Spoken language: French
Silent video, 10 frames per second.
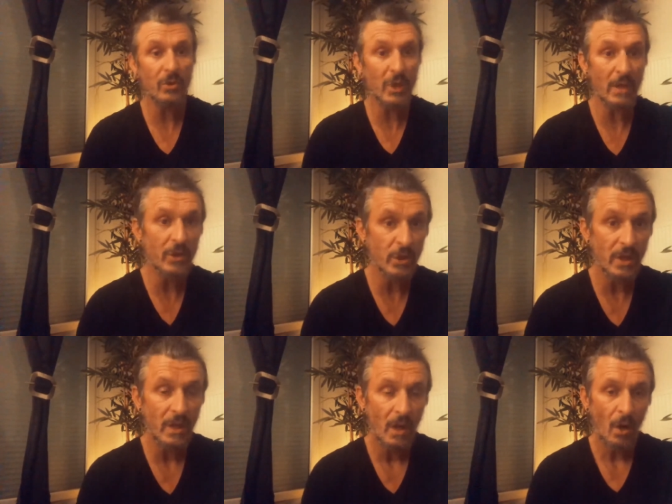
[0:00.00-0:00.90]

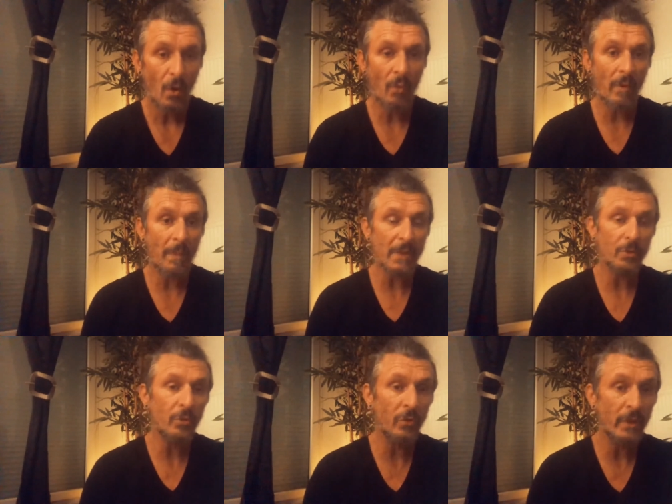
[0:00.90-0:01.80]
challenger. On ne va pas
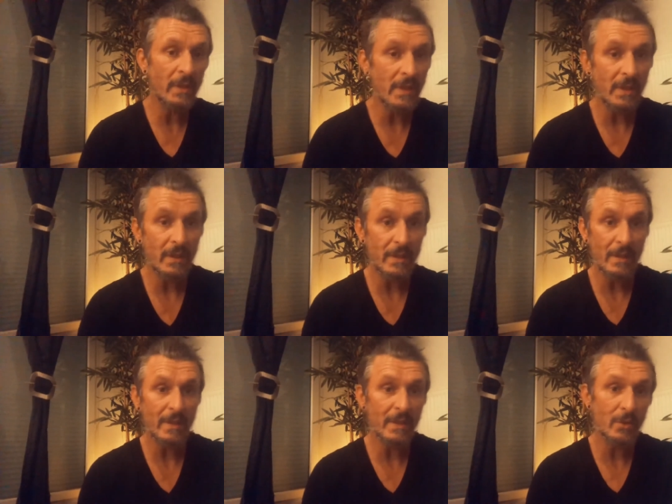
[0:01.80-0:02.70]
se donner des,
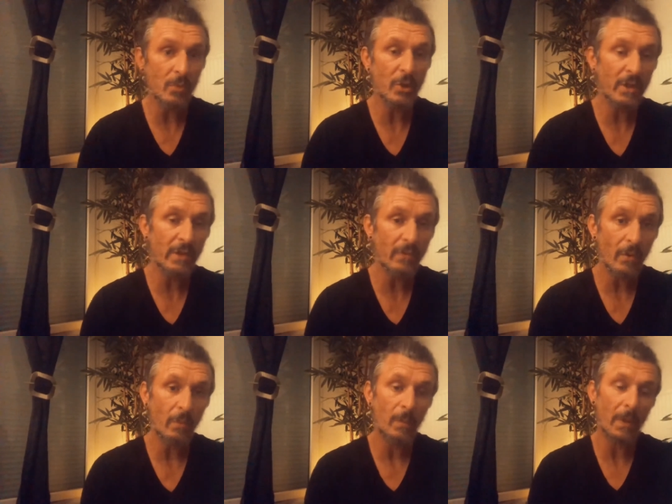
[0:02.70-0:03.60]
des objectifs
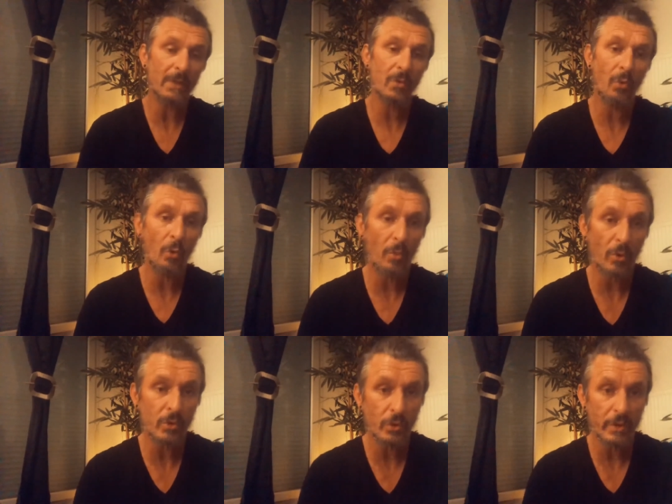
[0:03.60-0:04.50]
parce qu'on
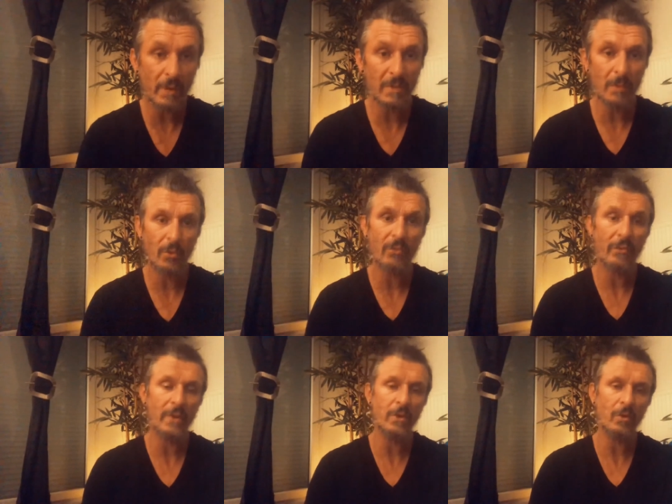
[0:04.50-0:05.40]
reprend ce côté un petit peu
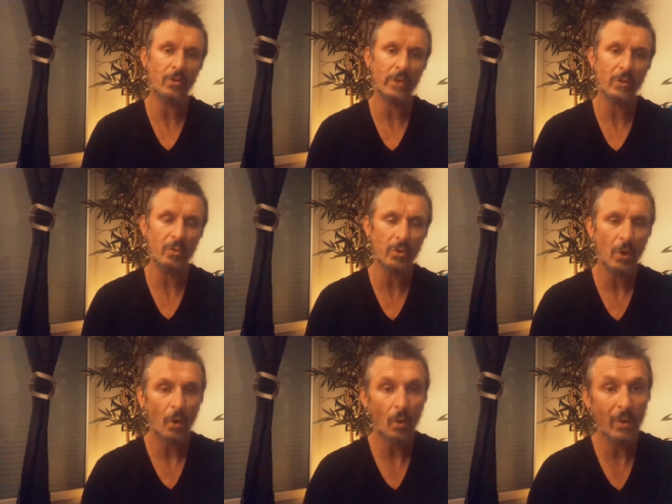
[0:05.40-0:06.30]
feignant qu'on a tous.
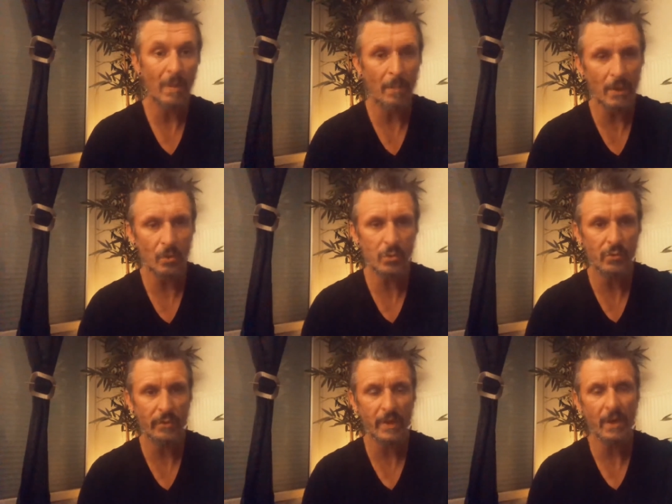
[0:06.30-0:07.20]
On n'aime pas trop
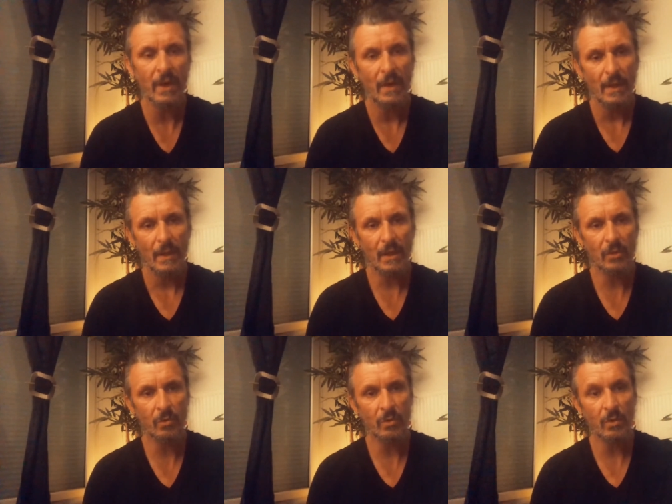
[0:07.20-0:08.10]
souffrir et
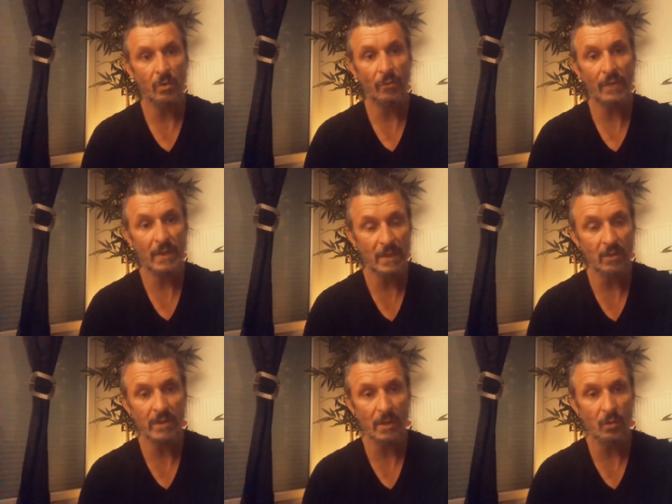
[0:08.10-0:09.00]
donc le fait d'être
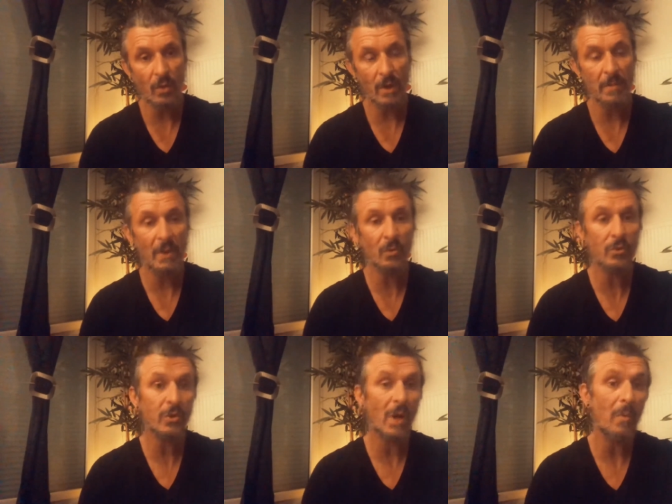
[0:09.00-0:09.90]
dans un cours, eh bien on
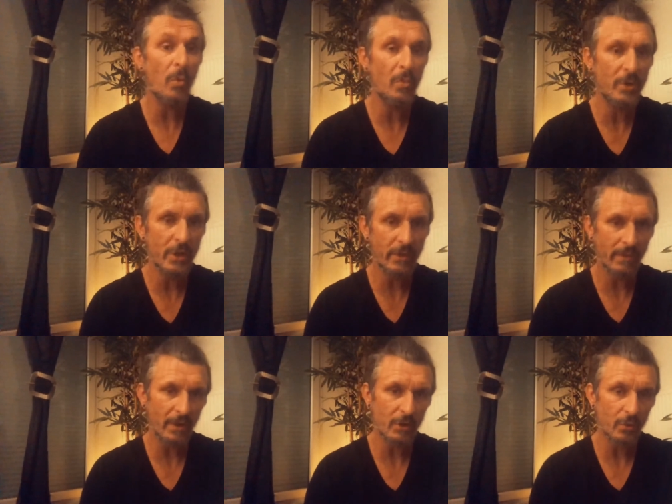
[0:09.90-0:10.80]
se sent un peu obligé de
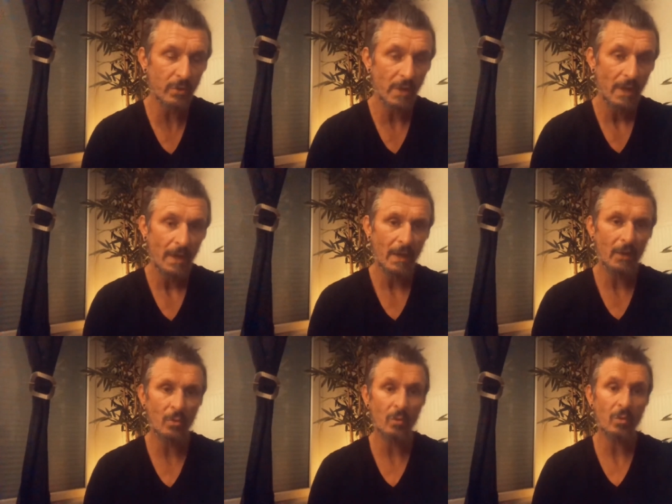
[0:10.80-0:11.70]
faire les choses et
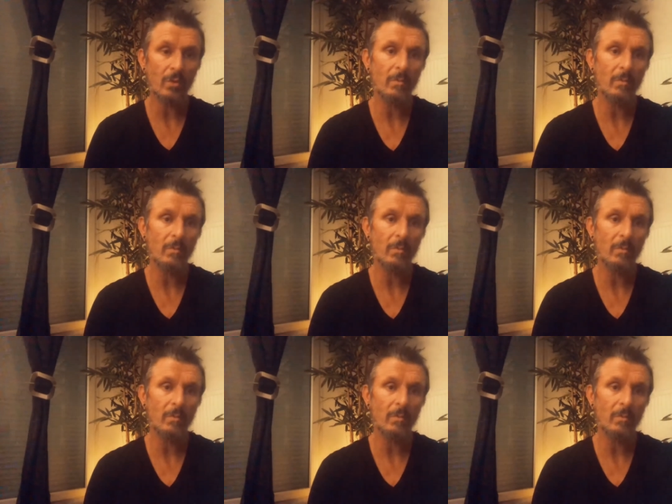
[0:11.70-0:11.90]
donc